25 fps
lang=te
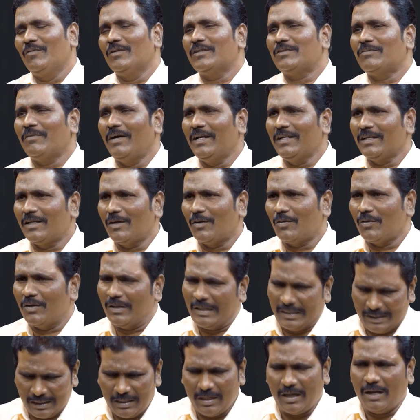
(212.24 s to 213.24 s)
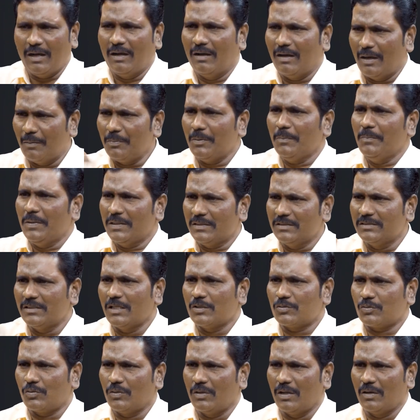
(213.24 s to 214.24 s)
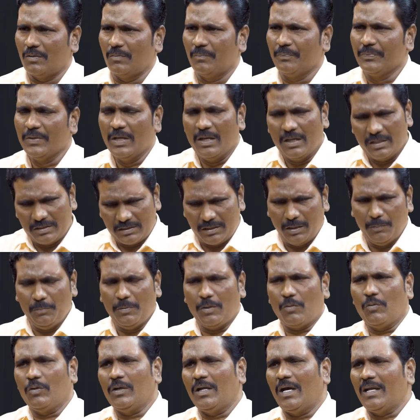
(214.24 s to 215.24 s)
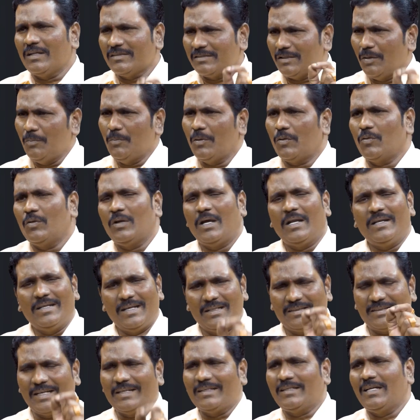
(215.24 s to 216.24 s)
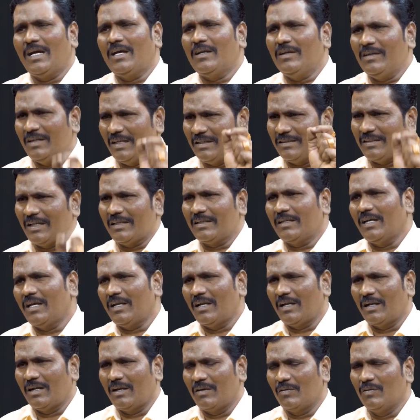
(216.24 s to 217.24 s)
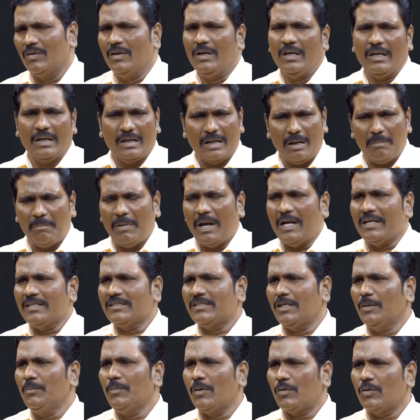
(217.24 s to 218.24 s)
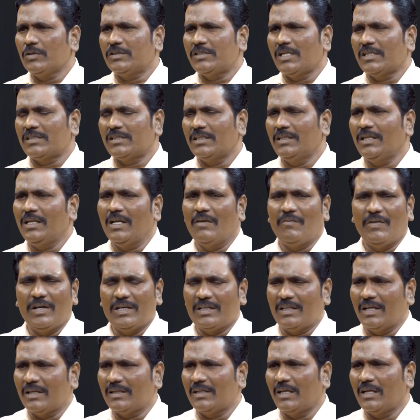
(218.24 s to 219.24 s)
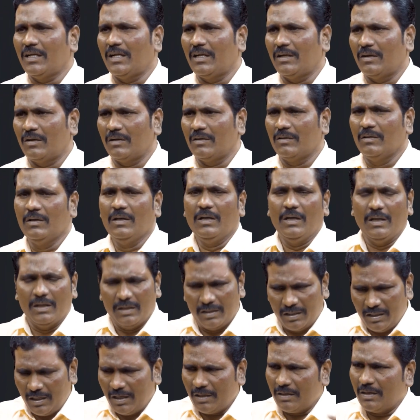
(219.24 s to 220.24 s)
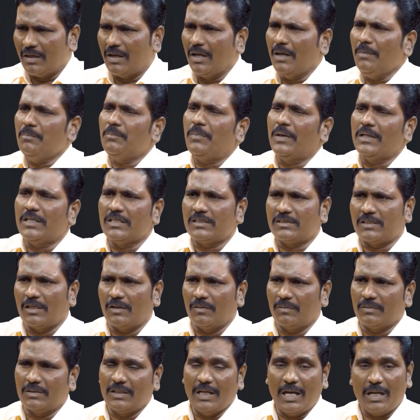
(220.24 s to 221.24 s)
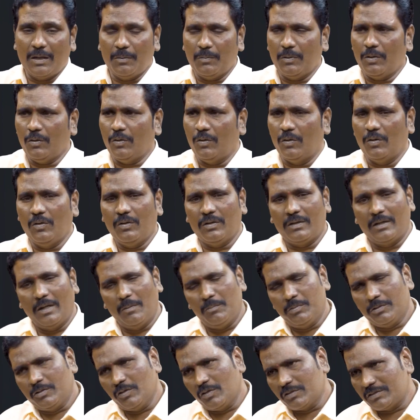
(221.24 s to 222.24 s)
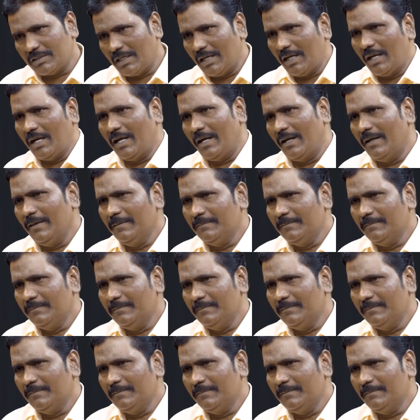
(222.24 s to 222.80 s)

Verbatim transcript: విశ్వానికి ఇలా అప్రిమేషన్ చేసుకున్నాను స్లిమ్కున్నాను స్లిమ్కున్నాను నేను తగ్గాను నేను తగ్గాను అన్నాను నా బాడీ స్లిమ్కి వచ్చేసింది నేను వెయిట్ తగ్గాను అన్నాను ఇలా డ్రీమ్ పట్టిస్తాను ధ్యానంలో డబ్బుతో సహా